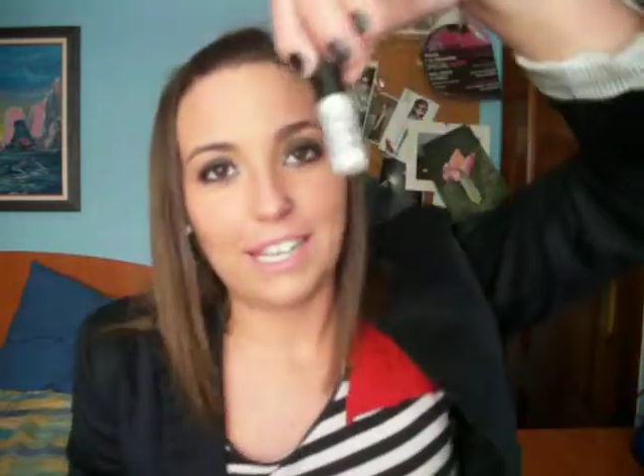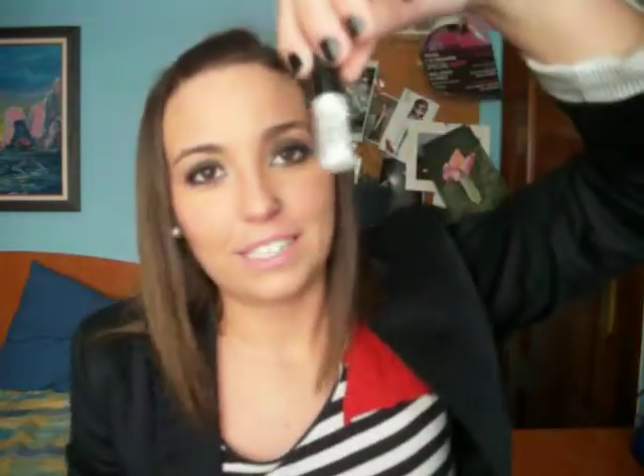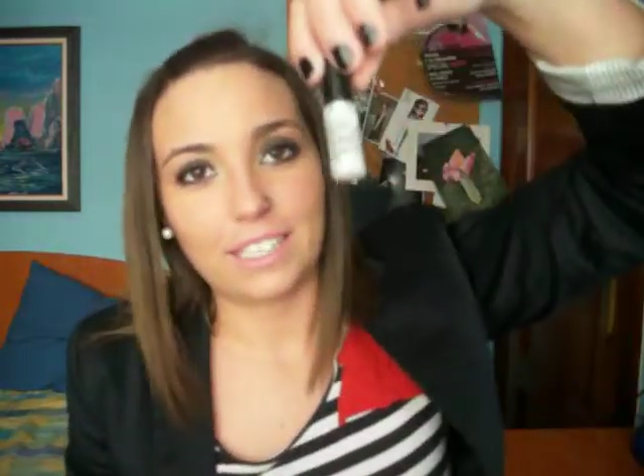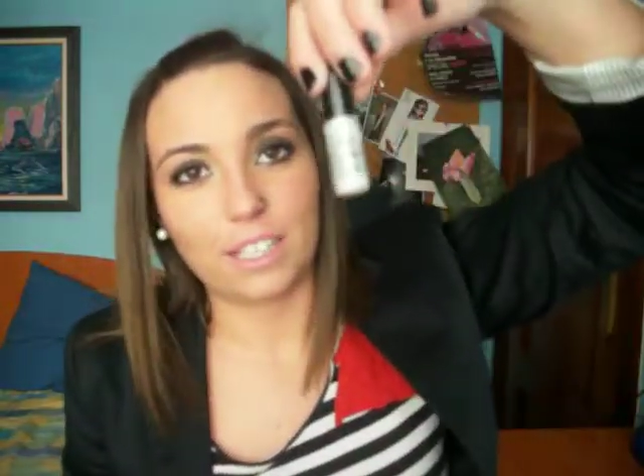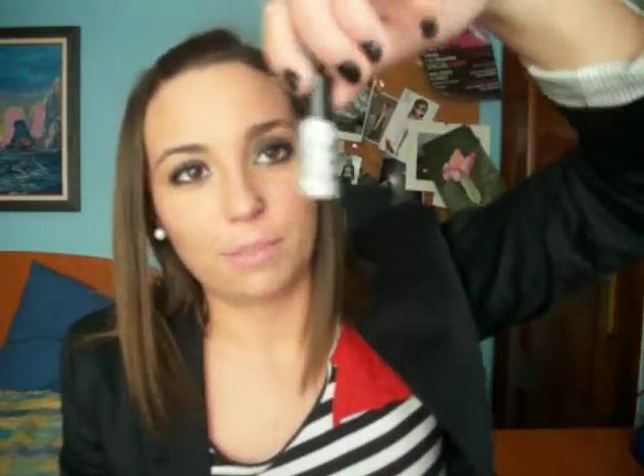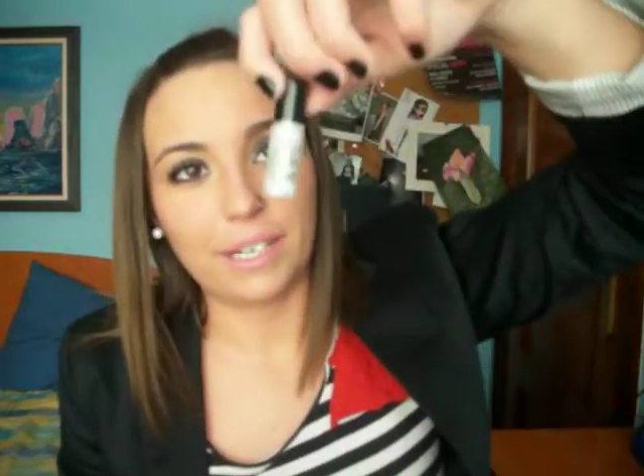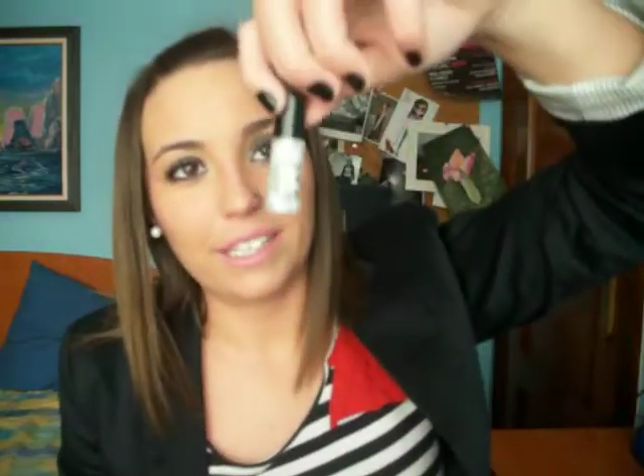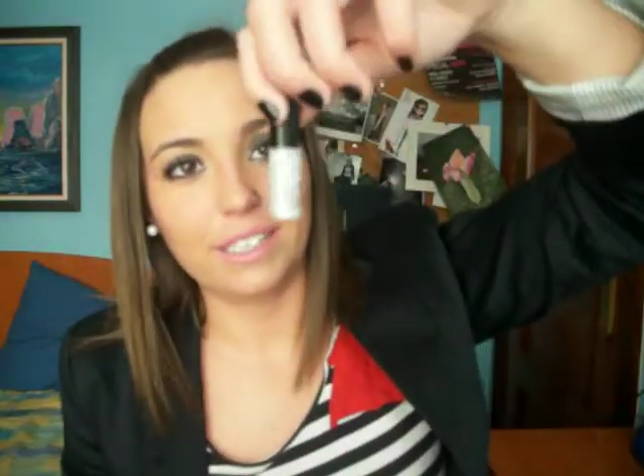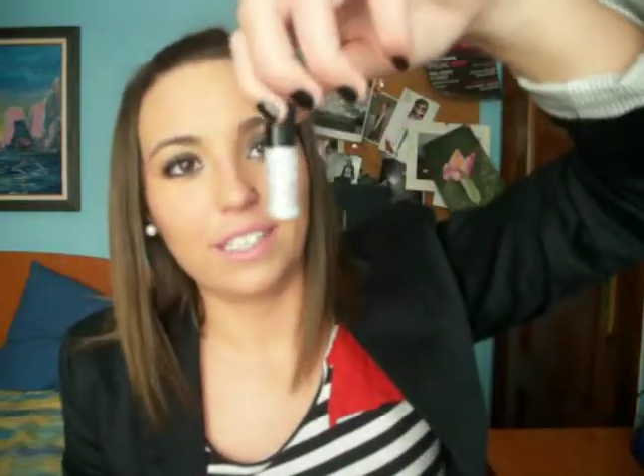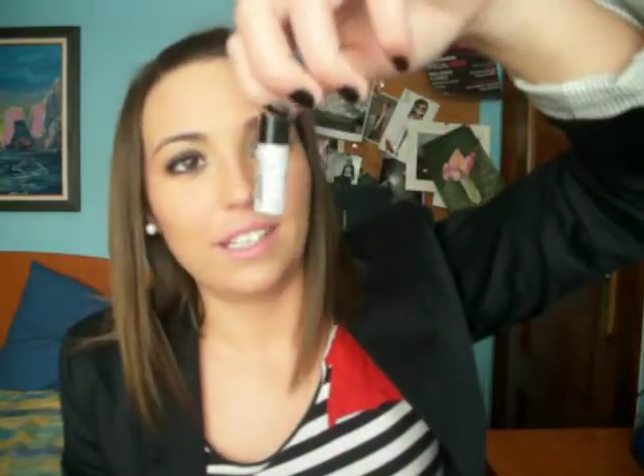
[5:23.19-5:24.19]

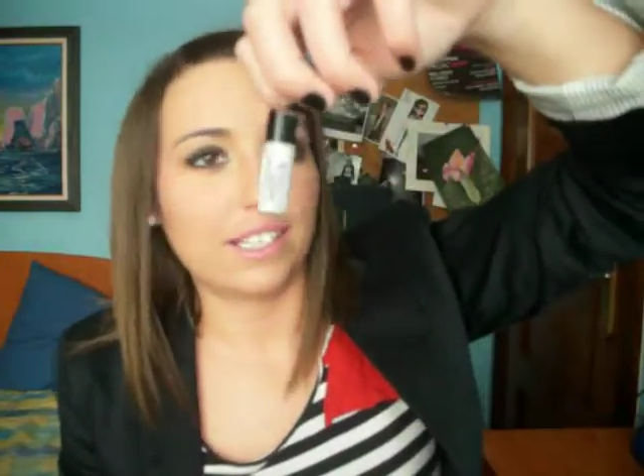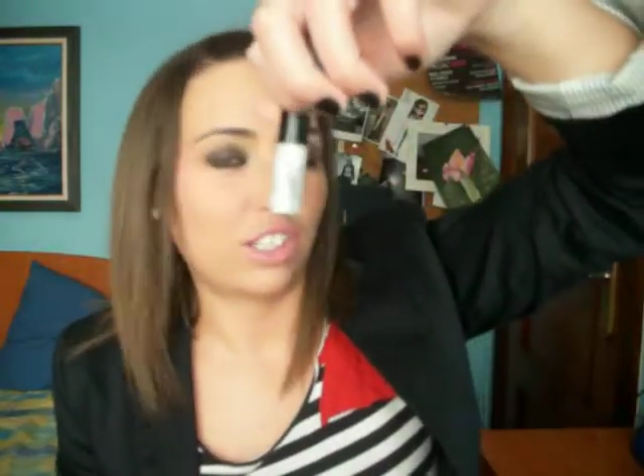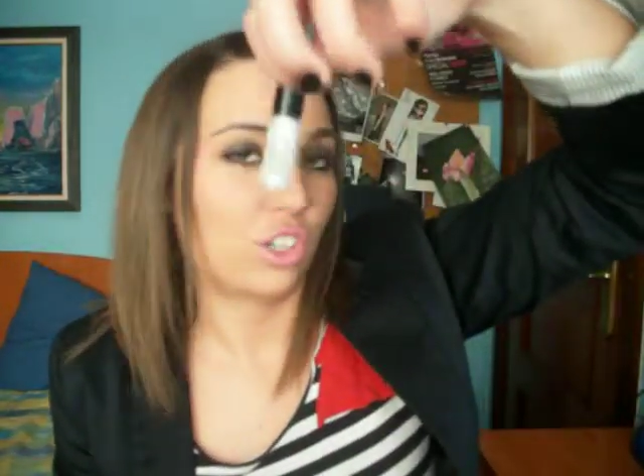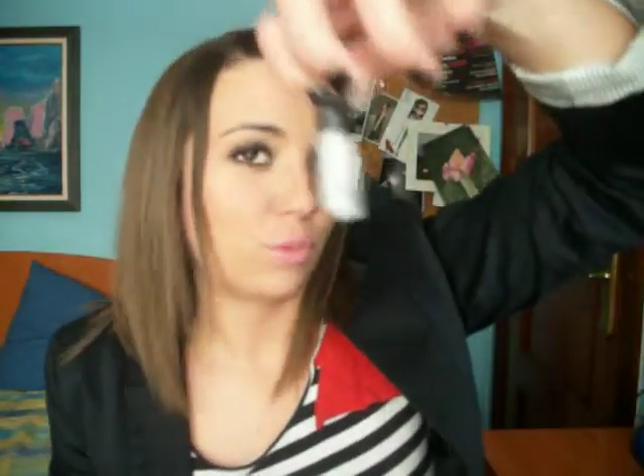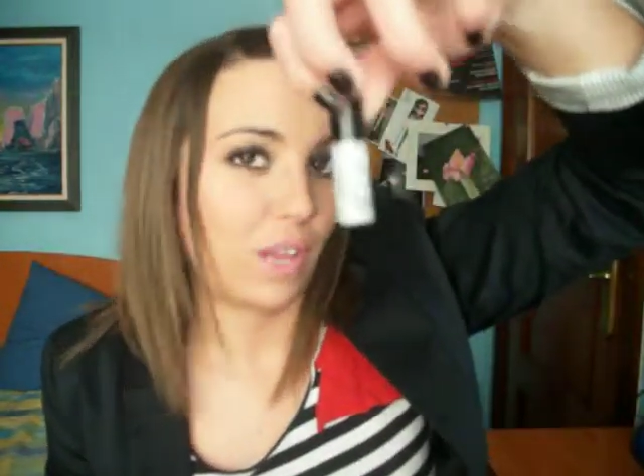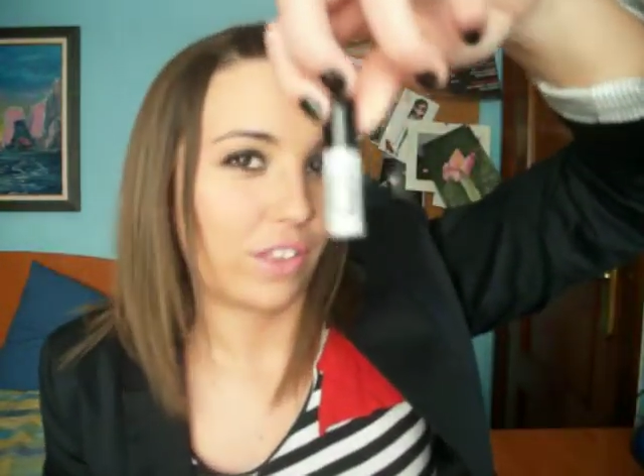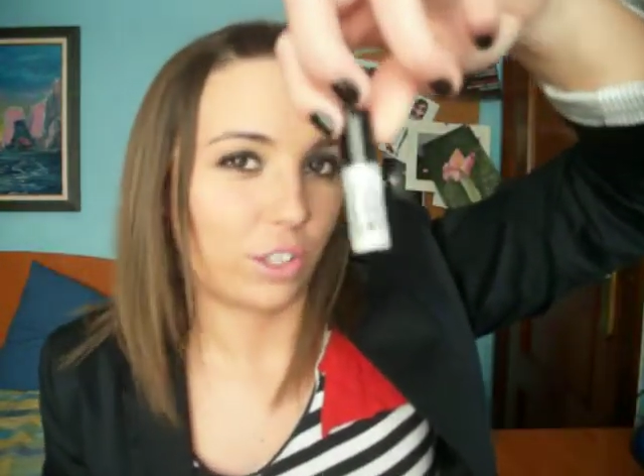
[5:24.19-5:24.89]
transparente, que no os voy a hacer swatch